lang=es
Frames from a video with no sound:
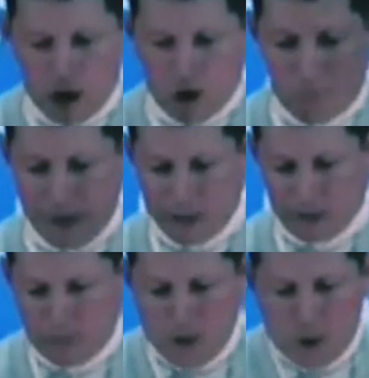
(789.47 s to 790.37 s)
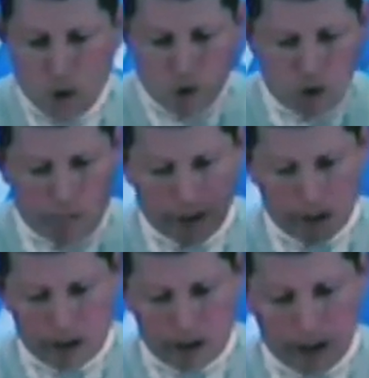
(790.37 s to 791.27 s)
¿Qué os parece? Un
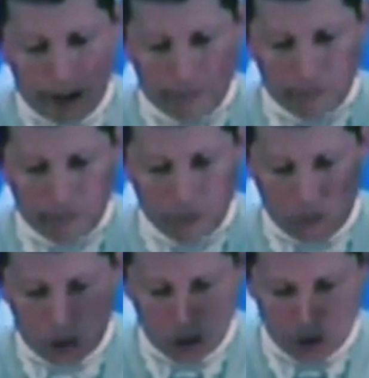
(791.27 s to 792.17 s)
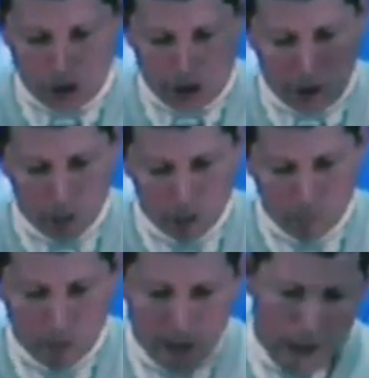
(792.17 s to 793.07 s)
hombre tenía dos
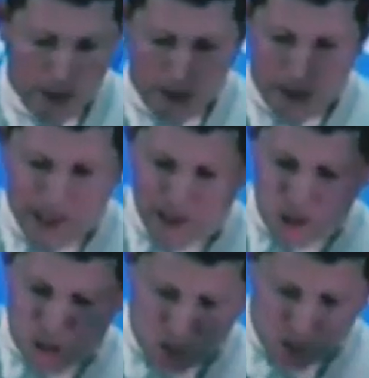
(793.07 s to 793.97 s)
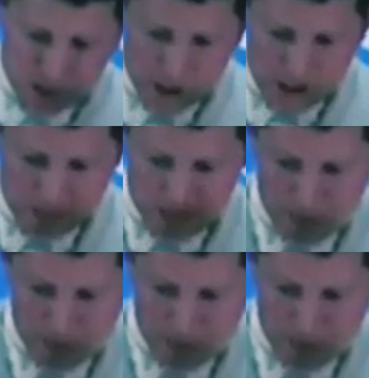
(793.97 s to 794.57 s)
hijos. Llegándose al